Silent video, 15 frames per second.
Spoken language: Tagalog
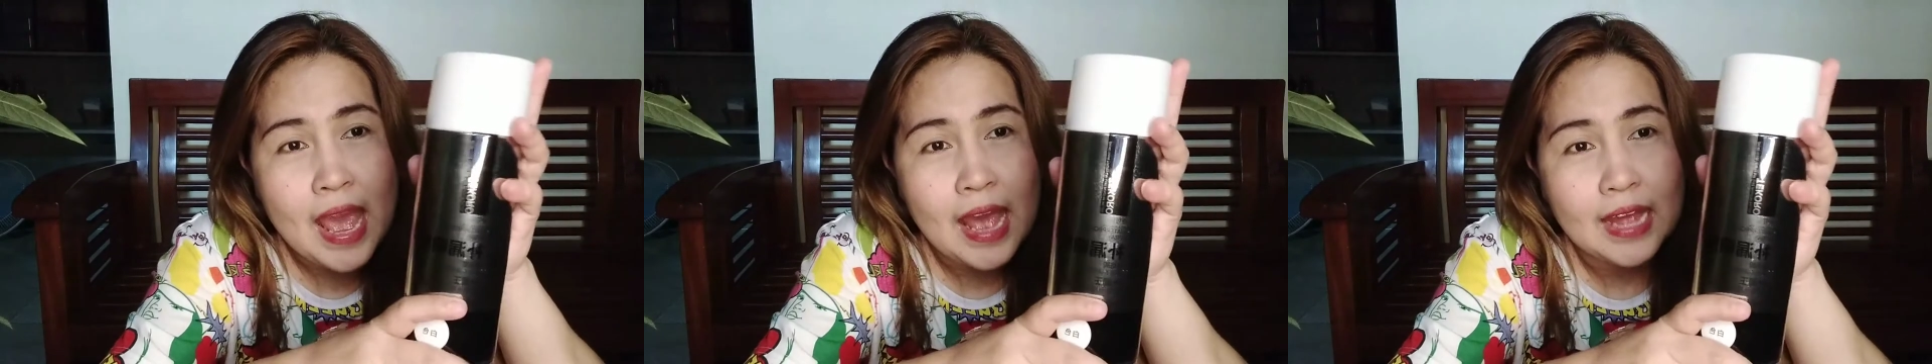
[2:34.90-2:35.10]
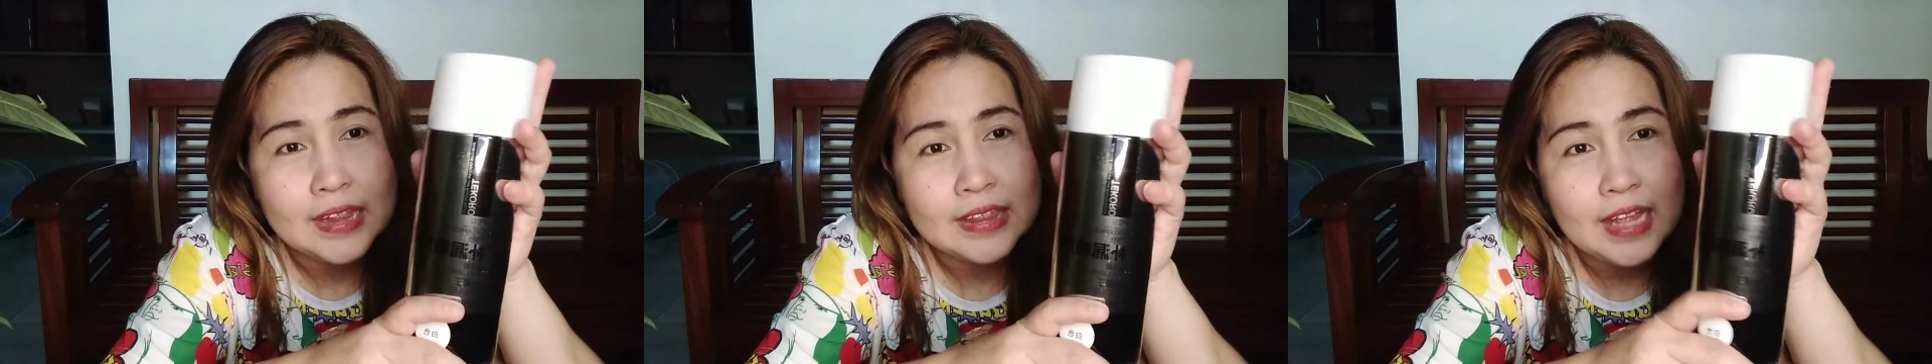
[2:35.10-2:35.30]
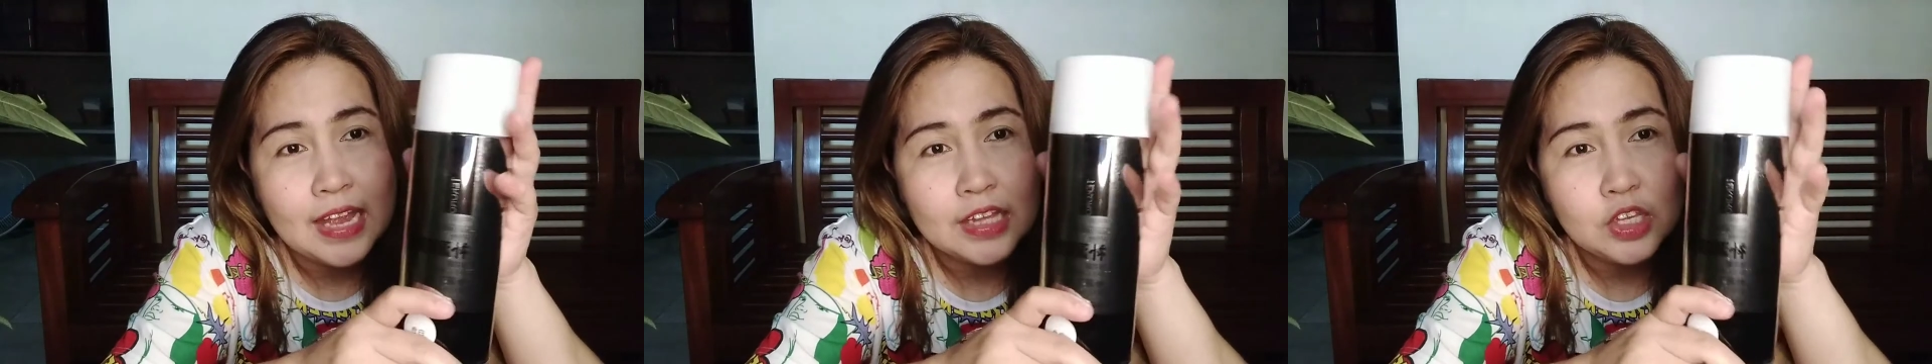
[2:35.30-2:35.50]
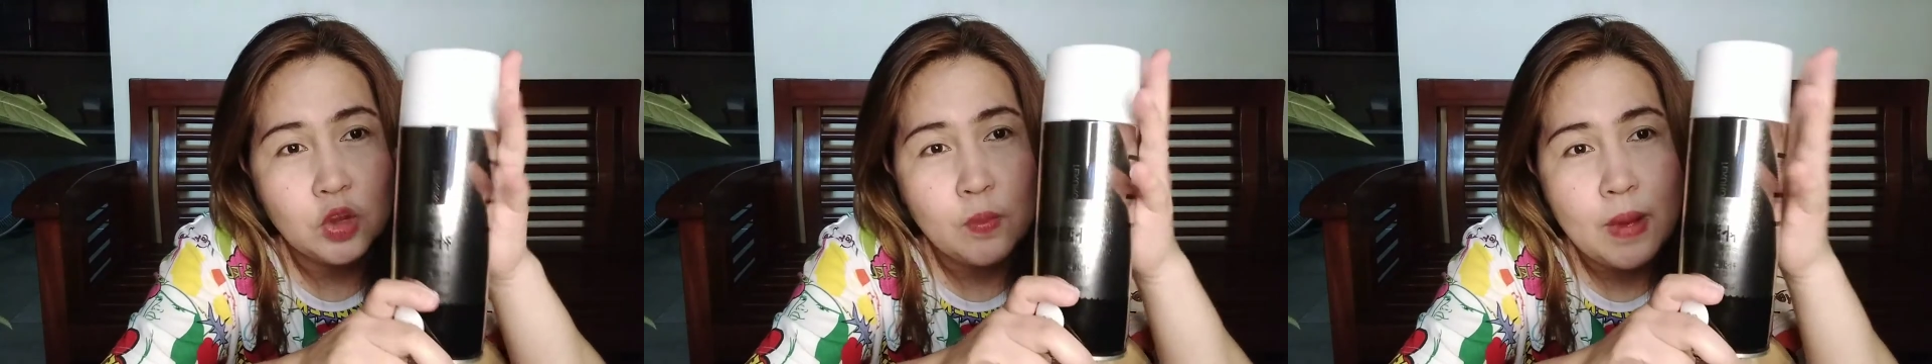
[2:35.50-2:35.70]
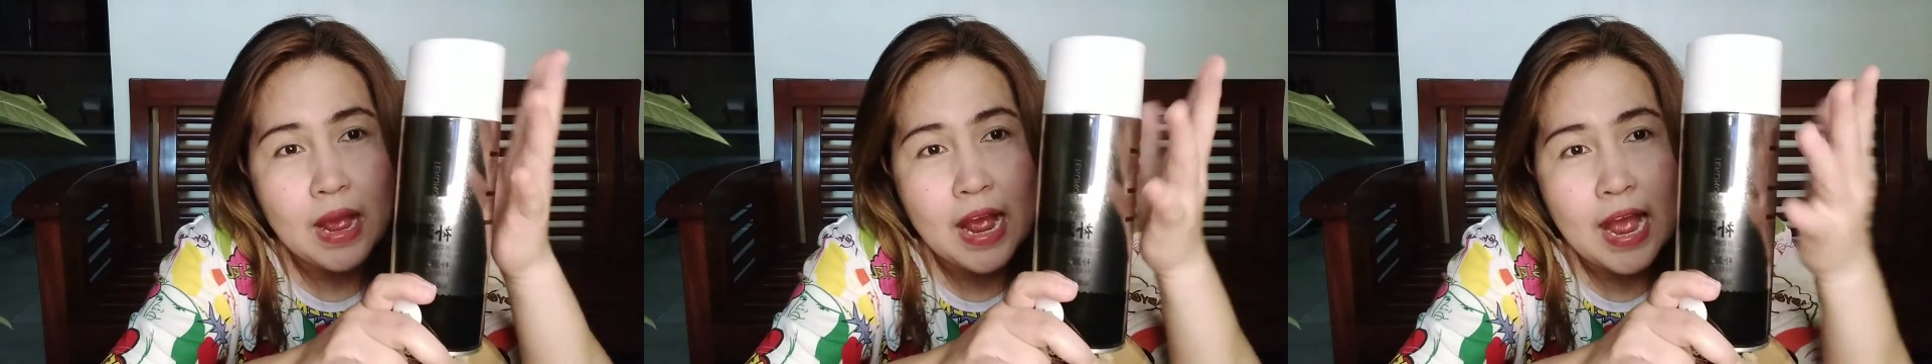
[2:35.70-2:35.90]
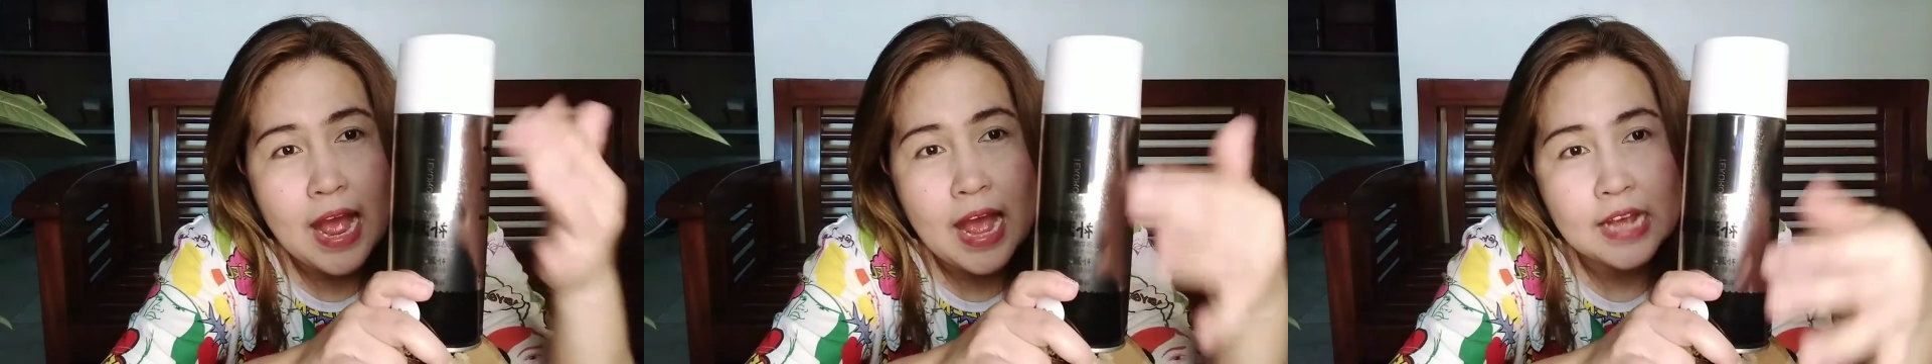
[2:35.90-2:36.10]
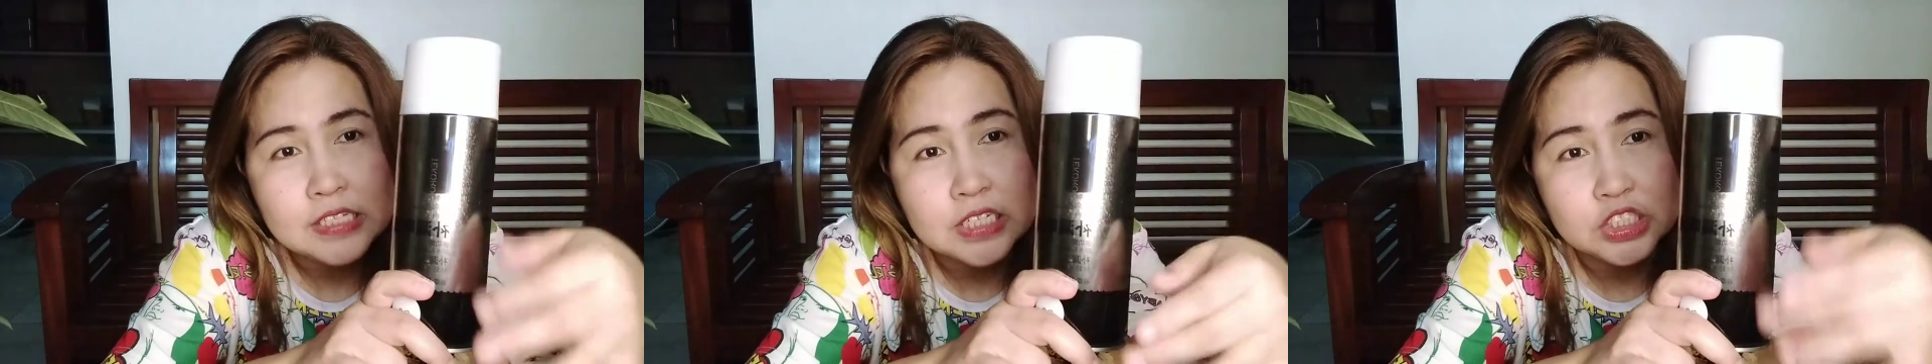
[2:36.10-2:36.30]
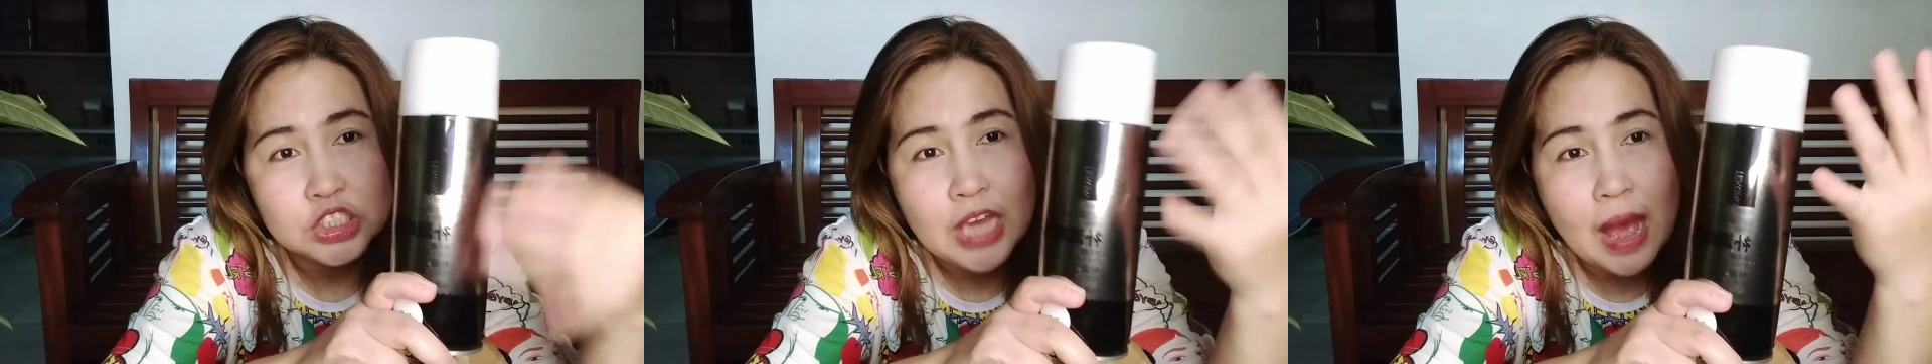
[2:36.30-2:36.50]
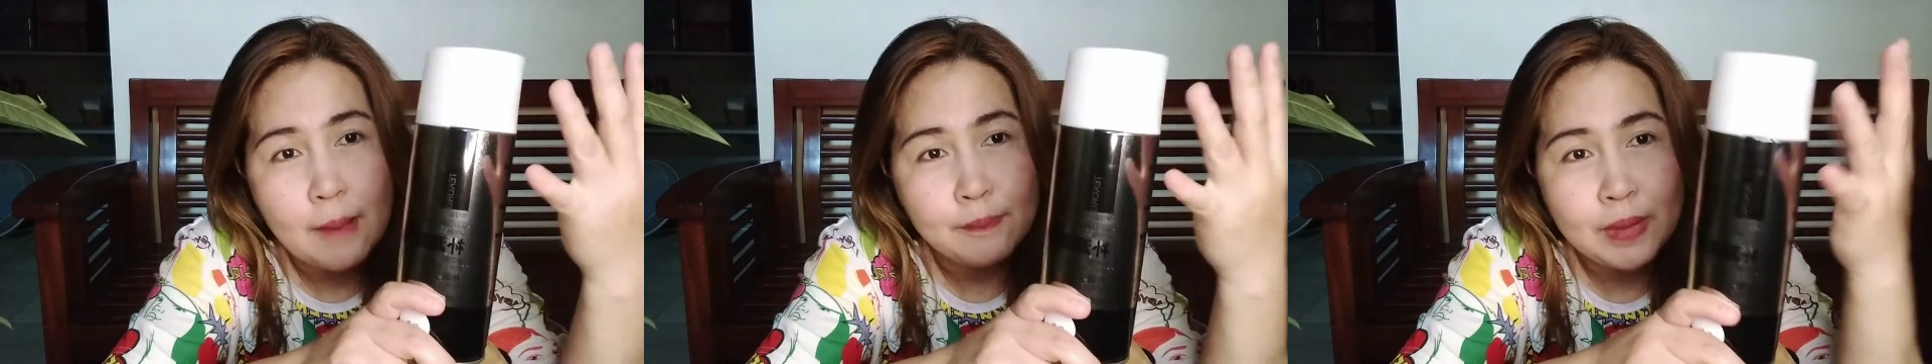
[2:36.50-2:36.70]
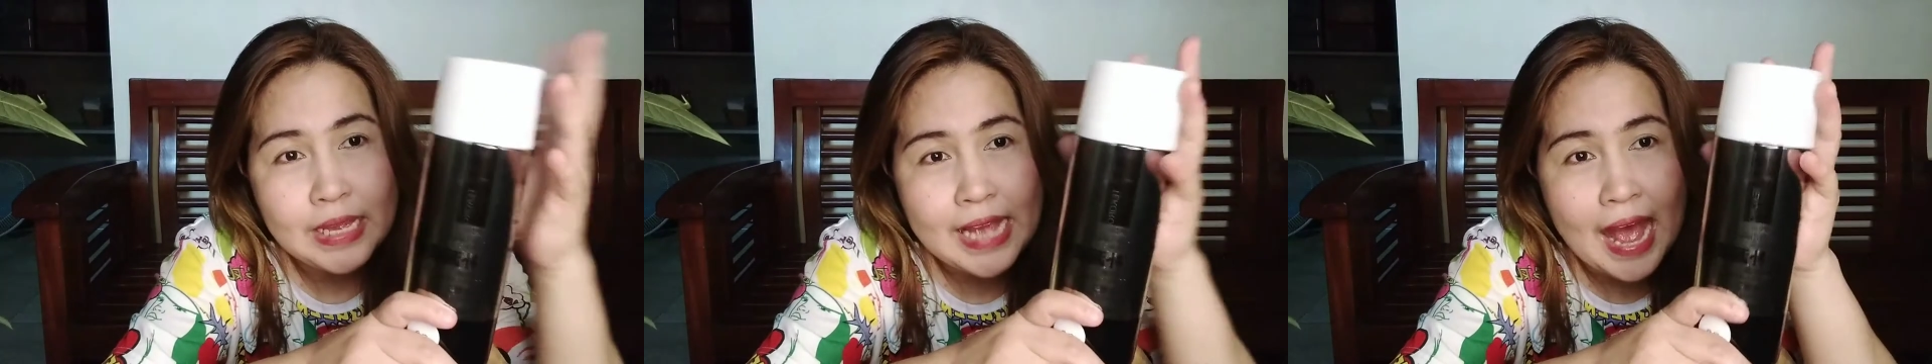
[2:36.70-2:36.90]
And then yung mga sa
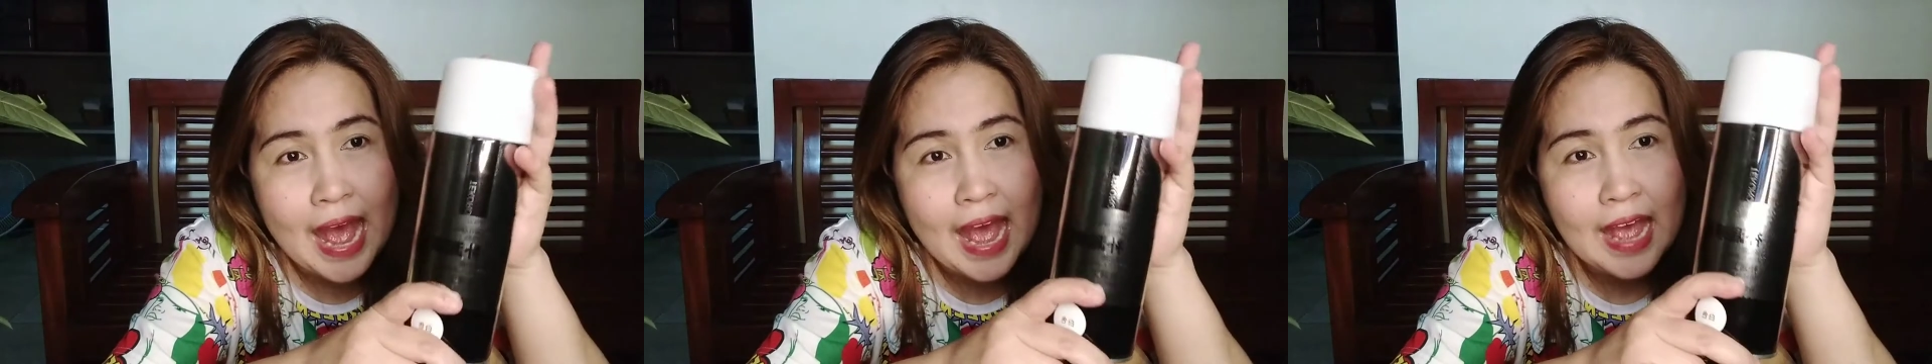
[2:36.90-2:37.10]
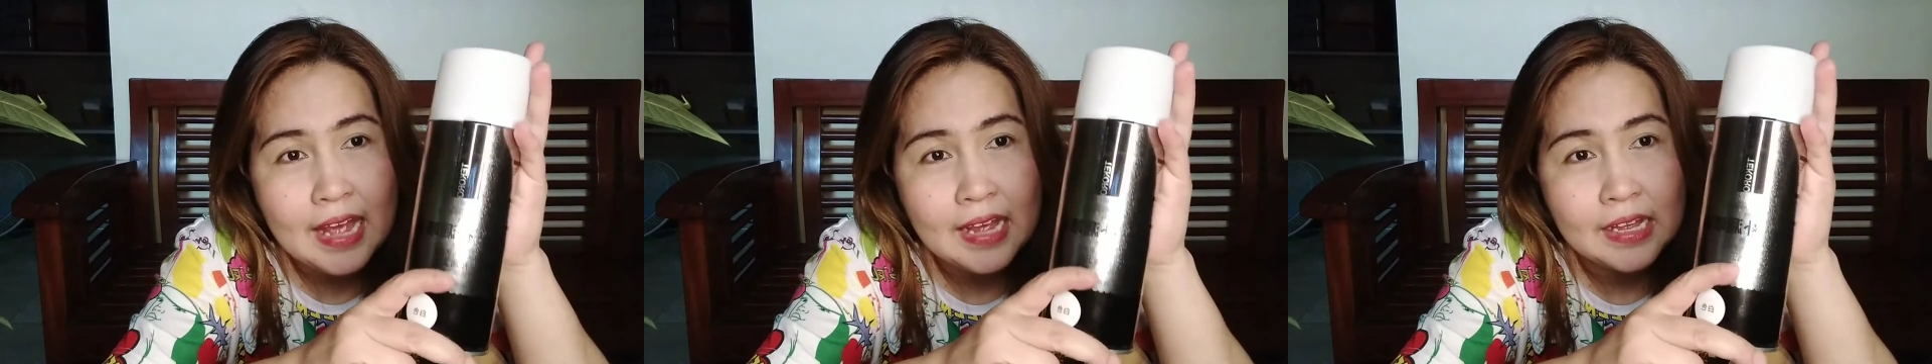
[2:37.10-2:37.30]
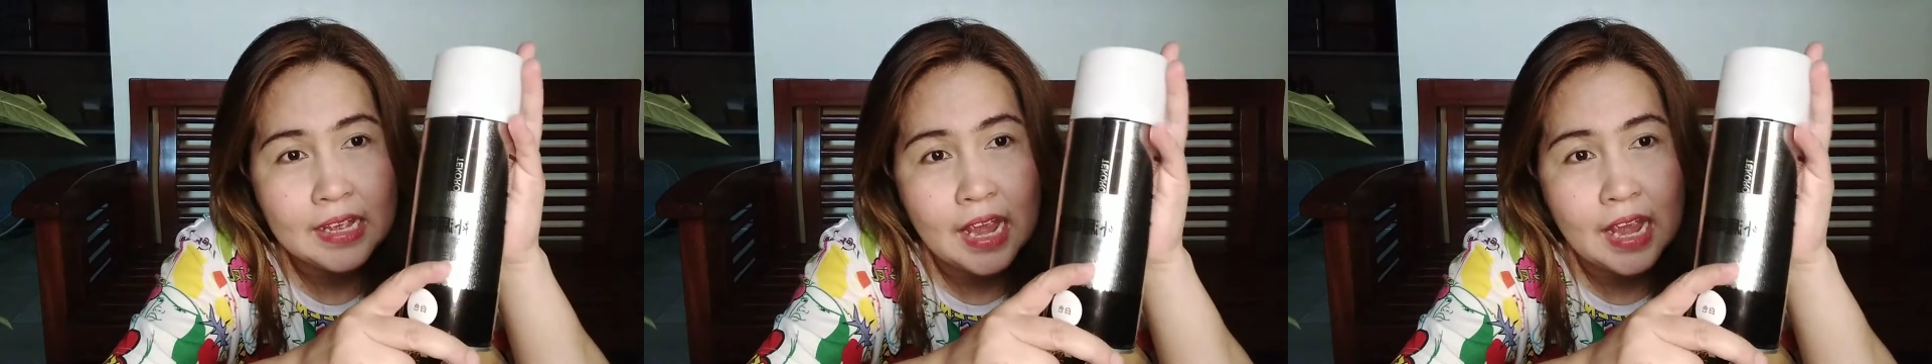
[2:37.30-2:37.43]
Shopee nga,